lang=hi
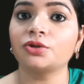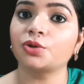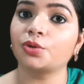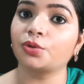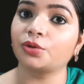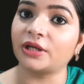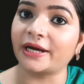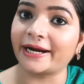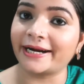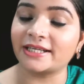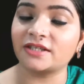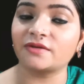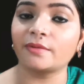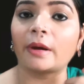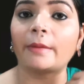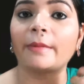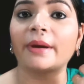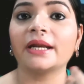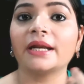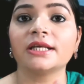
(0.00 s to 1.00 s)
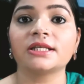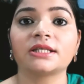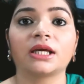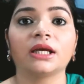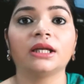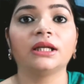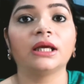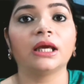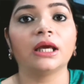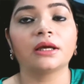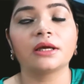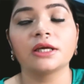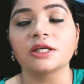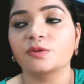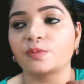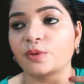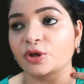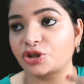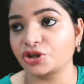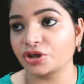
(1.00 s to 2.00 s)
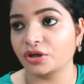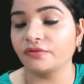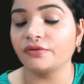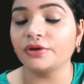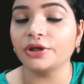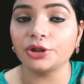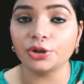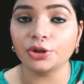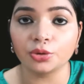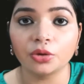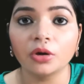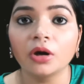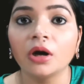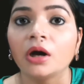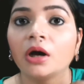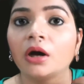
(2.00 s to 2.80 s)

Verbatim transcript: सो दैट्स वाई मैंने इसके लिए एक स्पेशल वीडियो